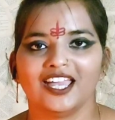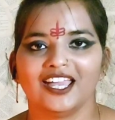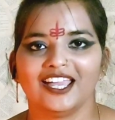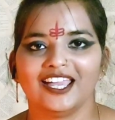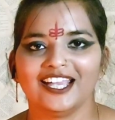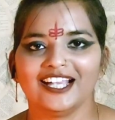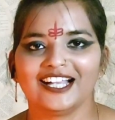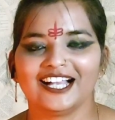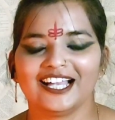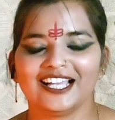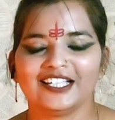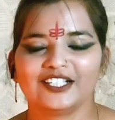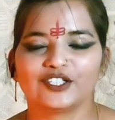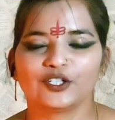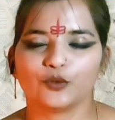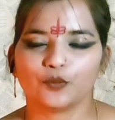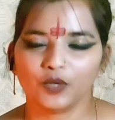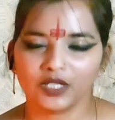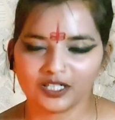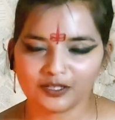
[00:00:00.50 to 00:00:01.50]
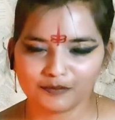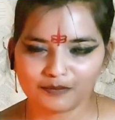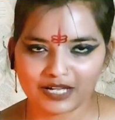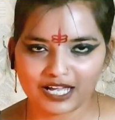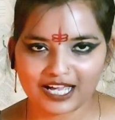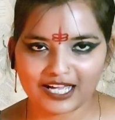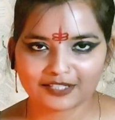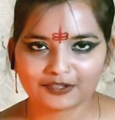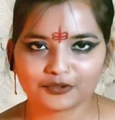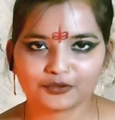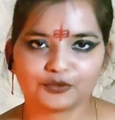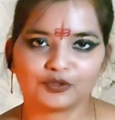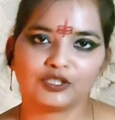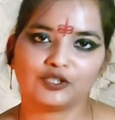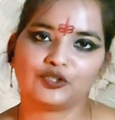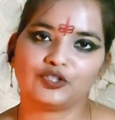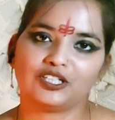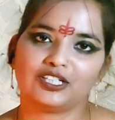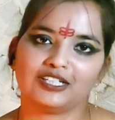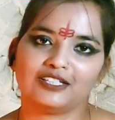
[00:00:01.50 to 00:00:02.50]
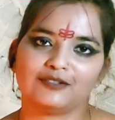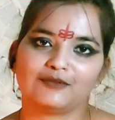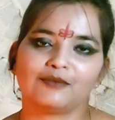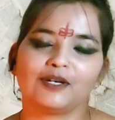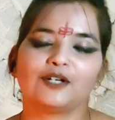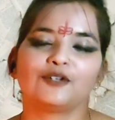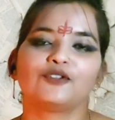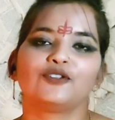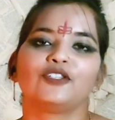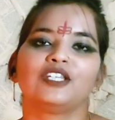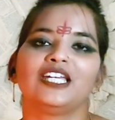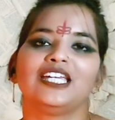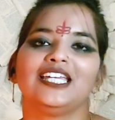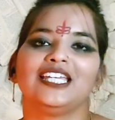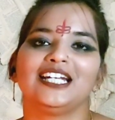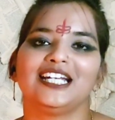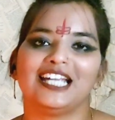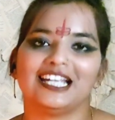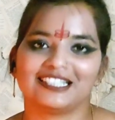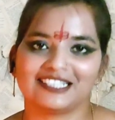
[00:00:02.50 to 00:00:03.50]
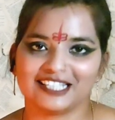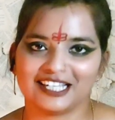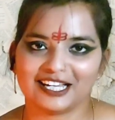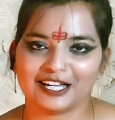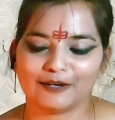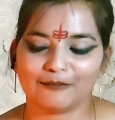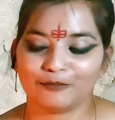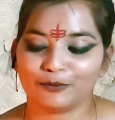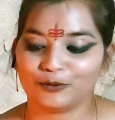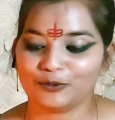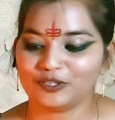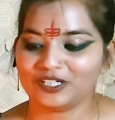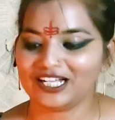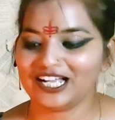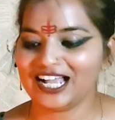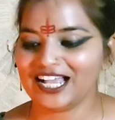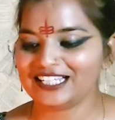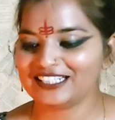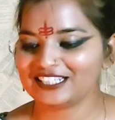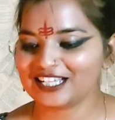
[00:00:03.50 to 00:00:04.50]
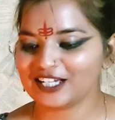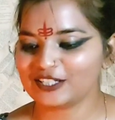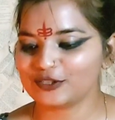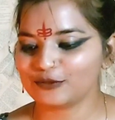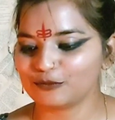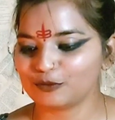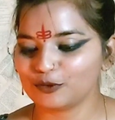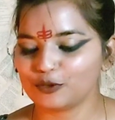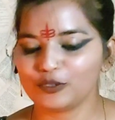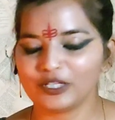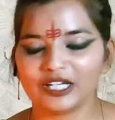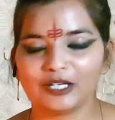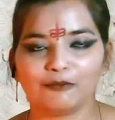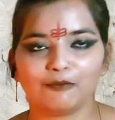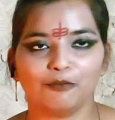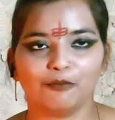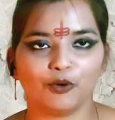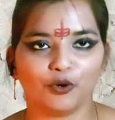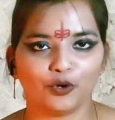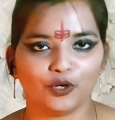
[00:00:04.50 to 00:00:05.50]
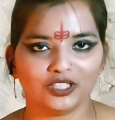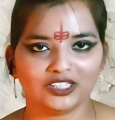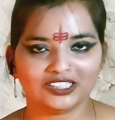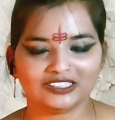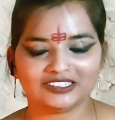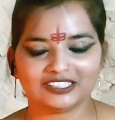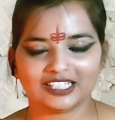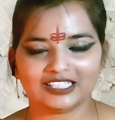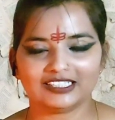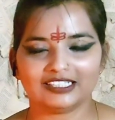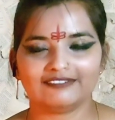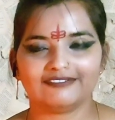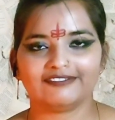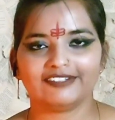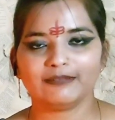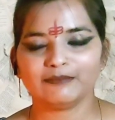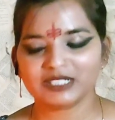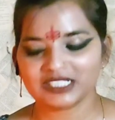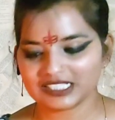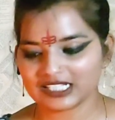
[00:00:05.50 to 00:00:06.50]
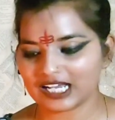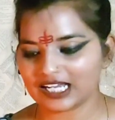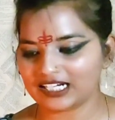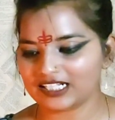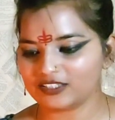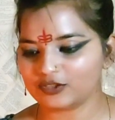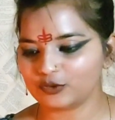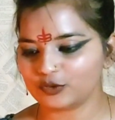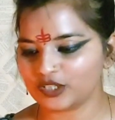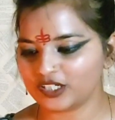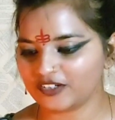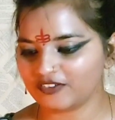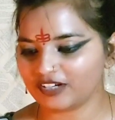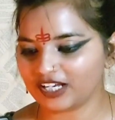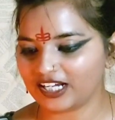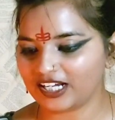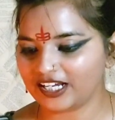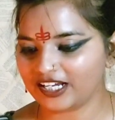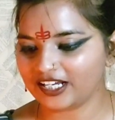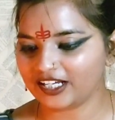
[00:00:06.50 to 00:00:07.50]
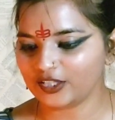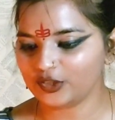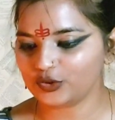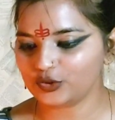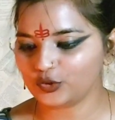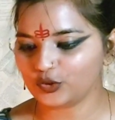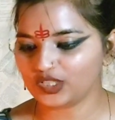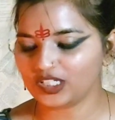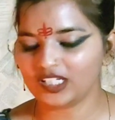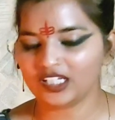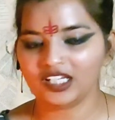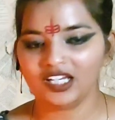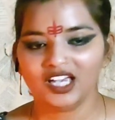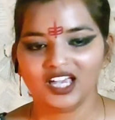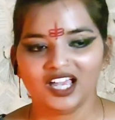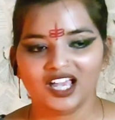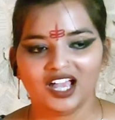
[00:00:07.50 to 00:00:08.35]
हे गाइस वेलकम बैक टू स्वीट चुलीज मैं रुधीर कैसे हैं आप लोग गाइस आज हम लोग एक बहुत ही ज़्यादा फेमस गाना सुनने वाले हैं जो कि